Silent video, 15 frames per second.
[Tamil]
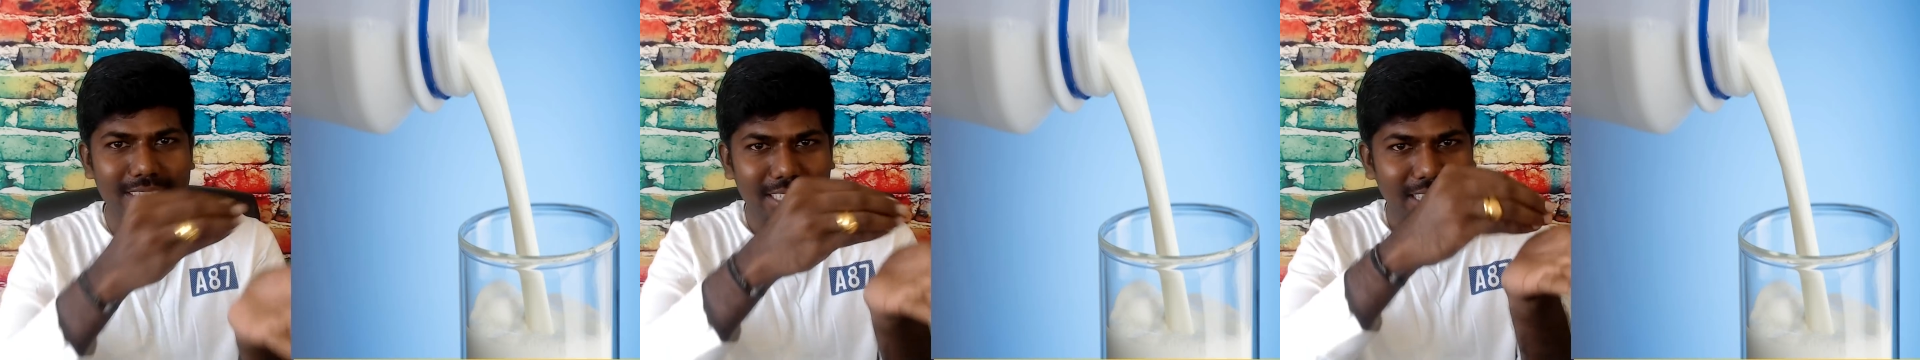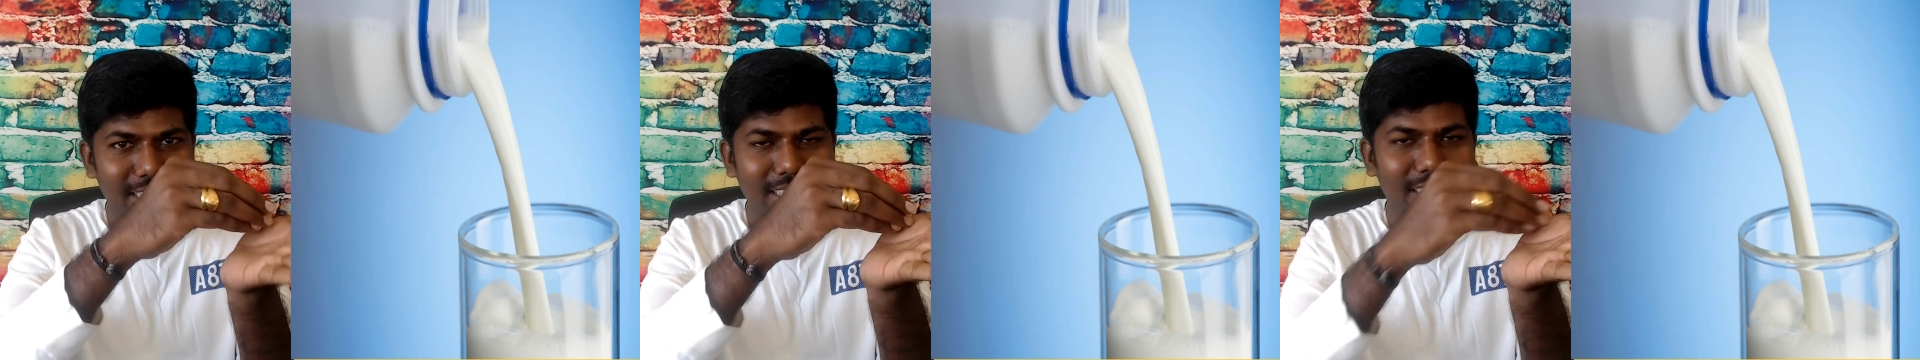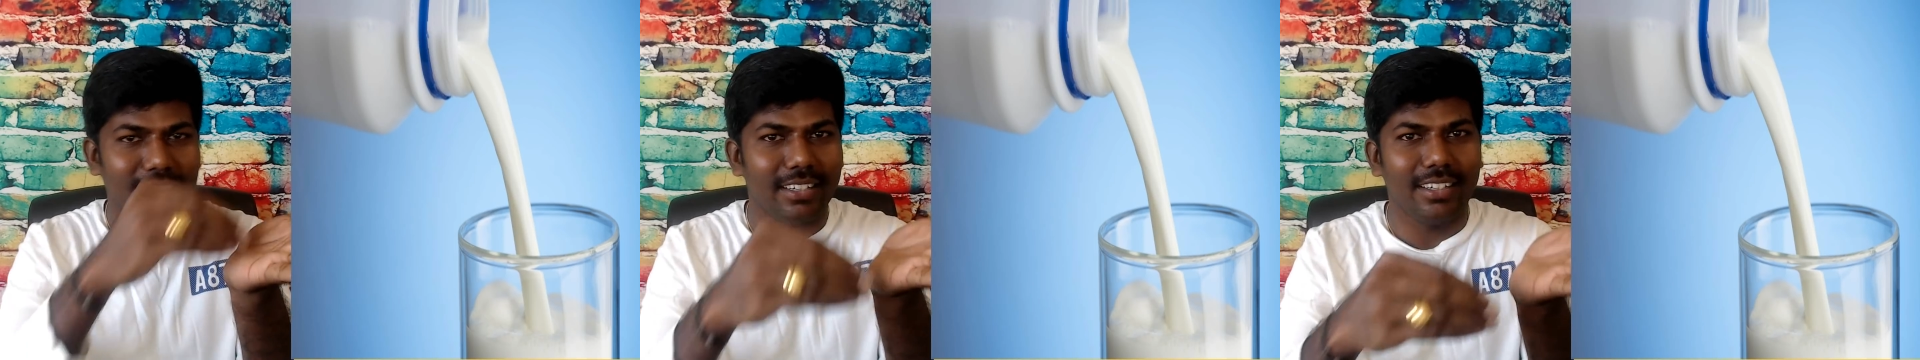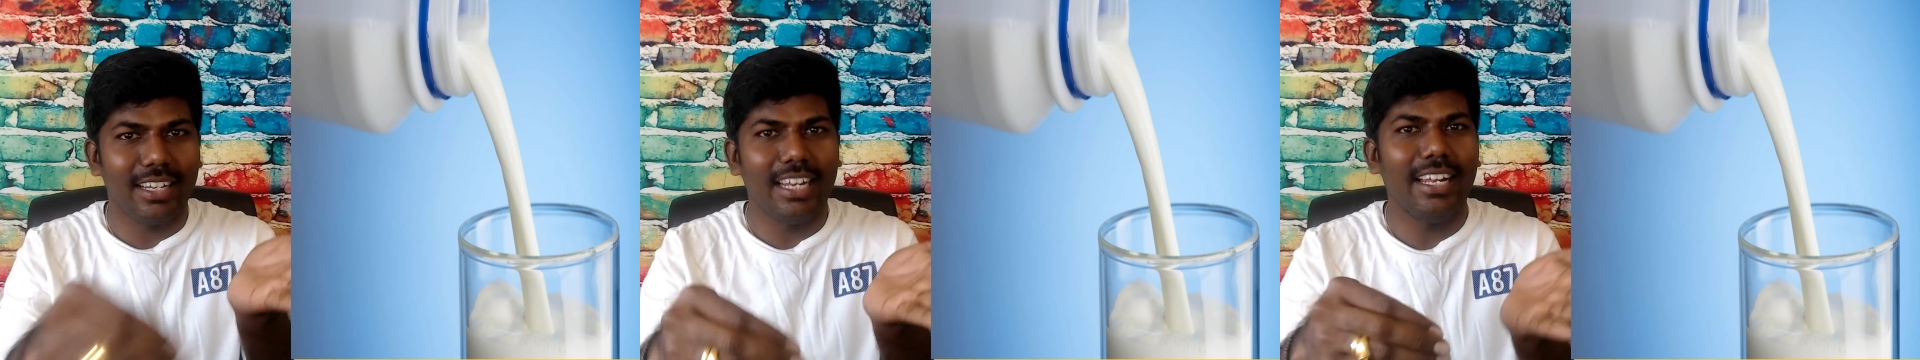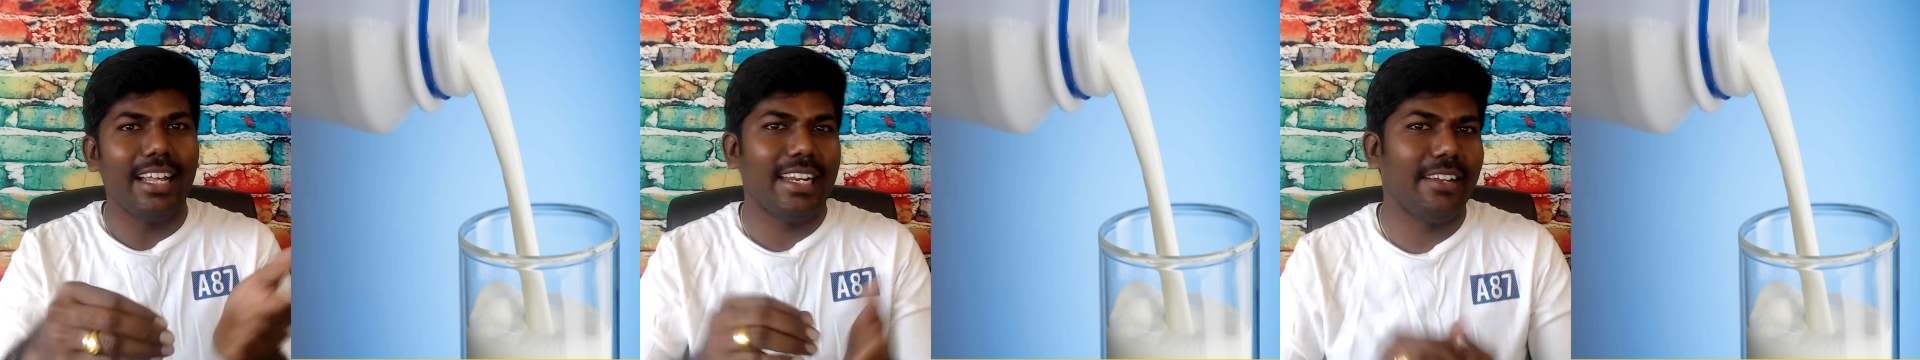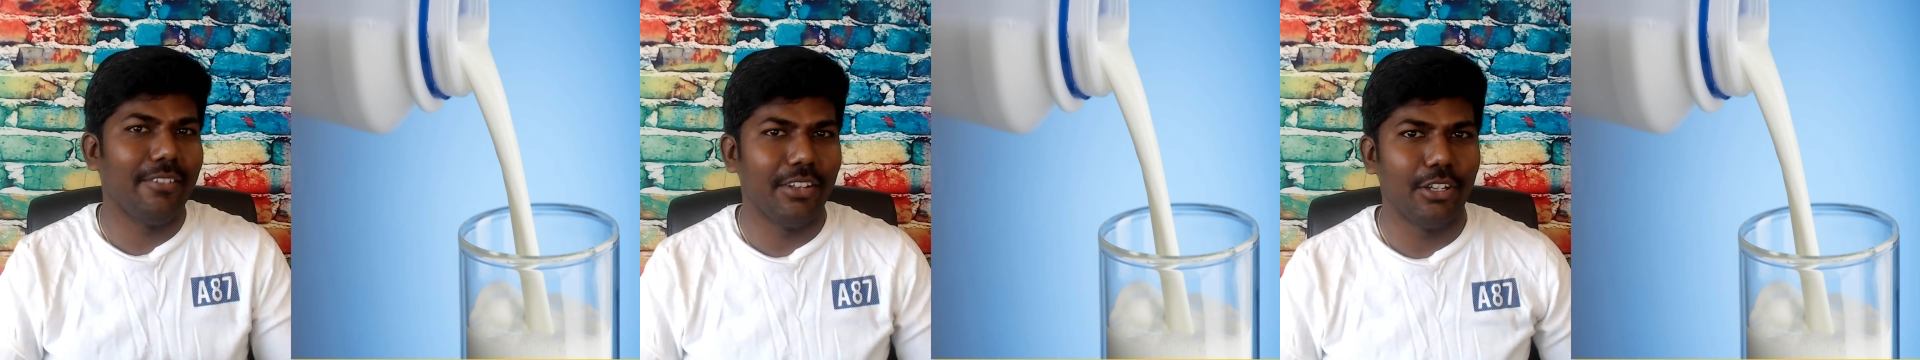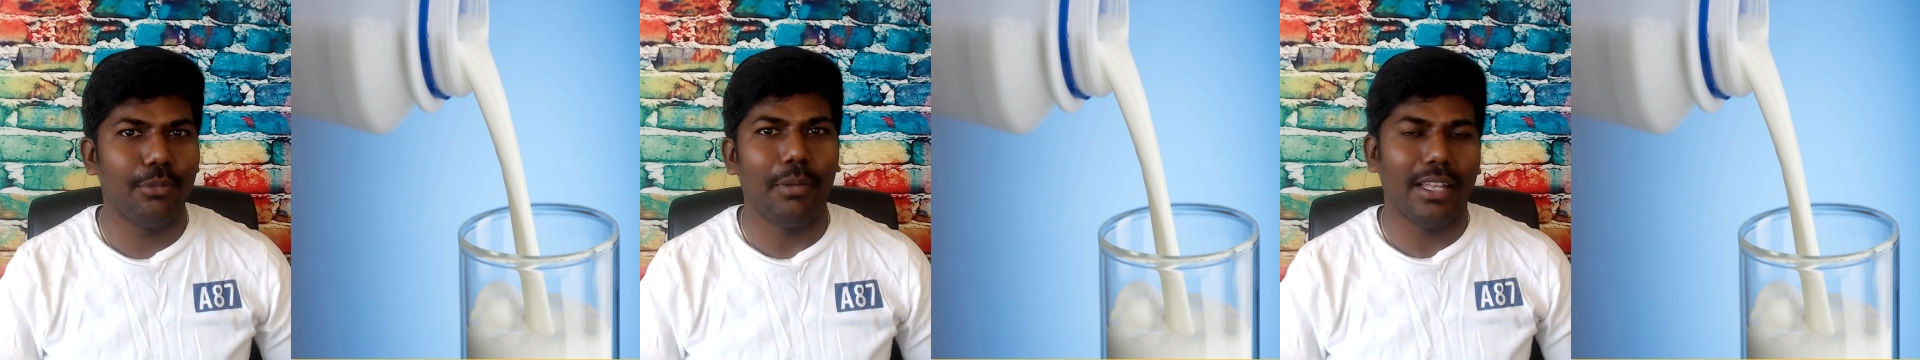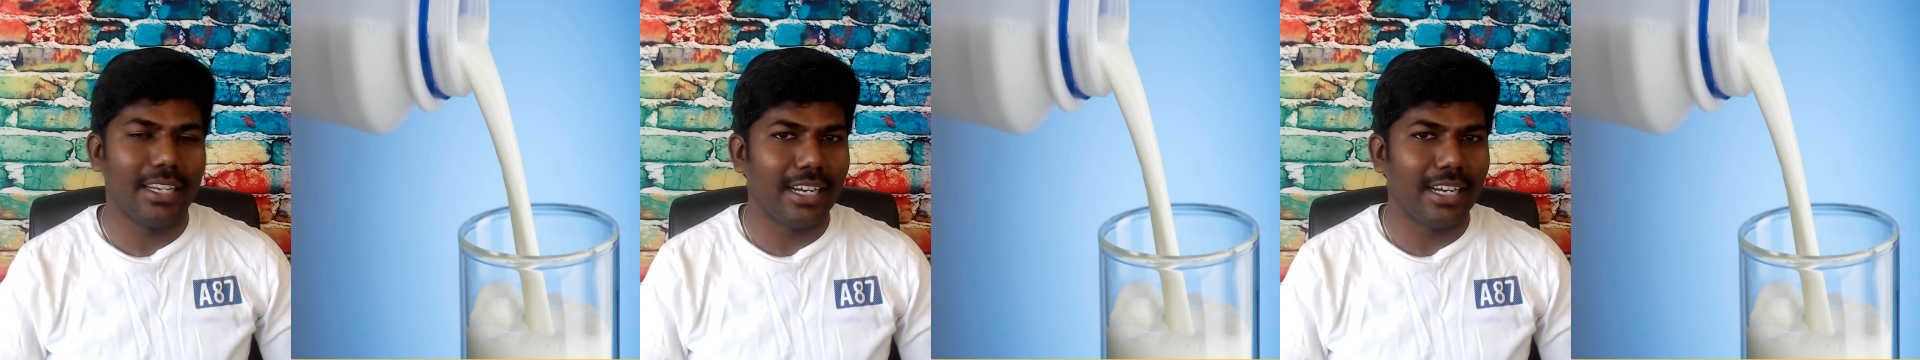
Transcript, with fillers: சரணன் கீழே இறங்கி வந்துடும்